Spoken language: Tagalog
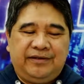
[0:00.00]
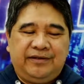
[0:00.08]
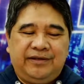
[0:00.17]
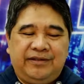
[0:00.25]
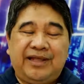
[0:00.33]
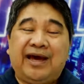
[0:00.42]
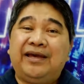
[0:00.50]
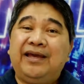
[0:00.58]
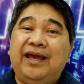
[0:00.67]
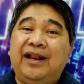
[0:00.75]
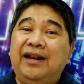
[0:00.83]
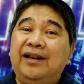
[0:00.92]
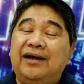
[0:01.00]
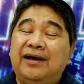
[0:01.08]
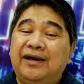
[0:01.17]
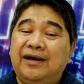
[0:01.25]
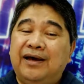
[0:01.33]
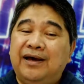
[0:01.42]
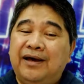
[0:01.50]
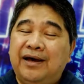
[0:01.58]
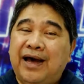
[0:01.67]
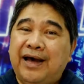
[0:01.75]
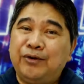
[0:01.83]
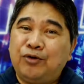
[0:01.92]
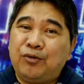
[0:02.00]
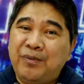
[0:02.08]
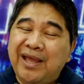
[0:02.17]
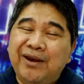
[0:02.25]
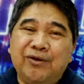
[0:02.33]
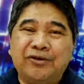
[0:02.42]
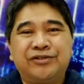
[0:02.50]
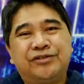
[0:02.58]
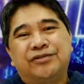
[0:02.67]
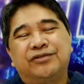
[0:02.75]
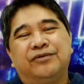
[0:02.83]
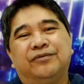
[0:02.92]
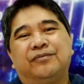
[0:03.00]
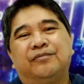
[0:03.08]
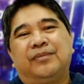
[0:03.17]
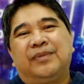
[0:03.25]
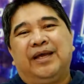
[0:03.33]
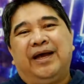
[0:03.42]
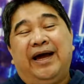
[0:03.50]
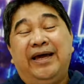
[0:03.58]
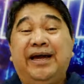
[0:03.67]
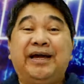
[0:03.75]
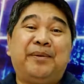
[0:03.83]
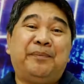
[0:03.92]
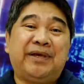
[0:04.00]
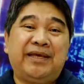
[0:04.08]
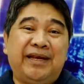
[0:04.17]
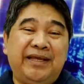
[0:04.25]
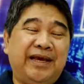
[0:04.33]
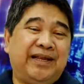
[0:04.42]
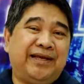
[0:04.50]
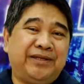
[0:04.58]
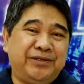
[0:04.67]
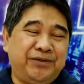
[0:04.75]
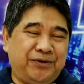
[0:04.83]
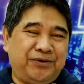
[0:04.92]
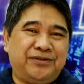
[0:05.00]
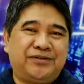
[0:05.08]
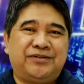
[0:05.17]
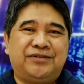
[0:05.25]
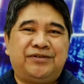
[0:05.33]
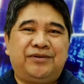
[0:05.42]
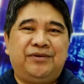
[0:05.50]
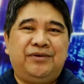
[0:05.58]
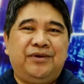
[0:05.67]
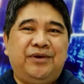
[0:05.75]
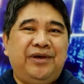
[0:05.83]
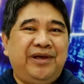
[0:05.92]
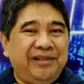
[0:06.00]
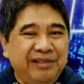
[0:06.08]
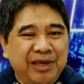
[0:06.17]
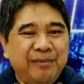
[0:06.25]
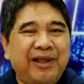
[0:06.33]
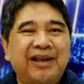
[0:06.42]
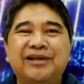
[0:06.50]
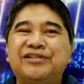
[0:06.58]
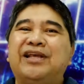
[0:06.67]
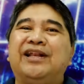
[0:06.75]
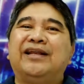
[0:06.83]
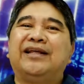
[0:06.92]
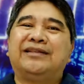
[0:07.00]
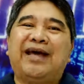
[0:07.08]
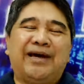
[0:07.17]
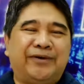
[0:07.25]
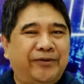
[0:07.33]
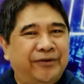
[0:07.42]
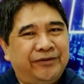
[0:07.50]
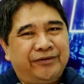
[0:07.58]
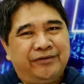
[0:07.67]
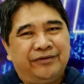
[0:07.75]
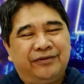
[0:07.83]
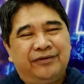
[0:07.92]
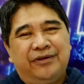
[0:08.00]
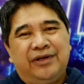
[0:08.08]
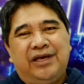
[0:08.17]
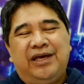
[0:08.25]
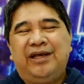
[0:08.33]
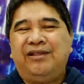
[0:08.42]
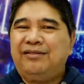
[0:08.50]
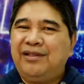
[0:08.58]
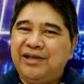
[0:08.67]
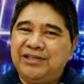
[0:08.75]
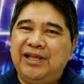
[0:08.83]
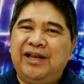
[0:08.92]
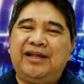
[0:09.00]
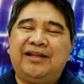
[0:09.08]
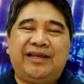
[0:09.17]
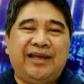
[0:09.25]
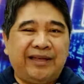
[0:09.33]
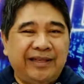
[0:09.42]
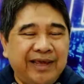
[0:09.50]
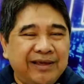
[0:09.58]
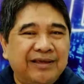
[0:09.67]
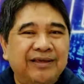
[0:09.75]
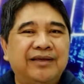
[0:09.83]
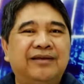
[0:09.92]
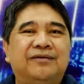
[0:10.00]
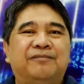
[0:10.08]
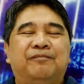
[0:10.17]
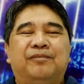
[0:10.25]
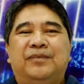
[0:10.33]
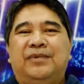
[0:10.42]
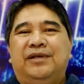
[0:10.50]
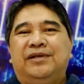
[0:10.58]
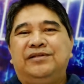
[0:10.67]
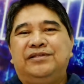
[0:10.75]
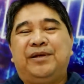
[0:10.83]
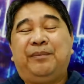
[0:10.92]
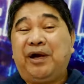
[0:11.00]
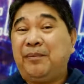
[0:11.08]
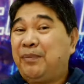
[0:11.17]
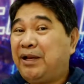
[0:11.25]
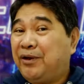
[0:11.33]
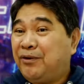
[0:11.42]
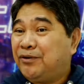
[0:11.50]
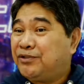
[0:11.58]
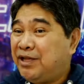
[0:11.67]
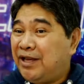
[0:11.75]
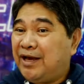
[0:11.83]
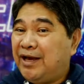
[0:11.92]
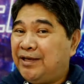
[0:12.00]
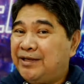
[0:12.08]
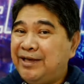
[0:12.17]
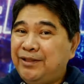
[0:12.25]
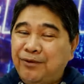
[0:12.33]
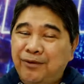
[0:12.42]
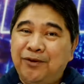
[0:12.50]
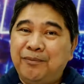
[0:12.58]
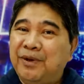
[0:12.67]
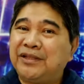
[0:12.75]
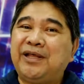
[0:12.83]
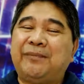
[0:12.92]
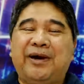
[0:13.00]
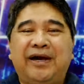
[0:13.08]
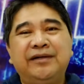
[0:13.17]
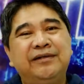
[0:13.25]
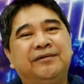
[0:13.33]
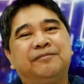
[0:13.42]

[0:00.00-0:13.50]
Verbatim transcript: Dahil ang kumilos ay ang kapangyarihan ng Diyos. Hindi man lang sila natakot, hindi sila nayanig. Sa mga panahong sila ay kinulong magdamag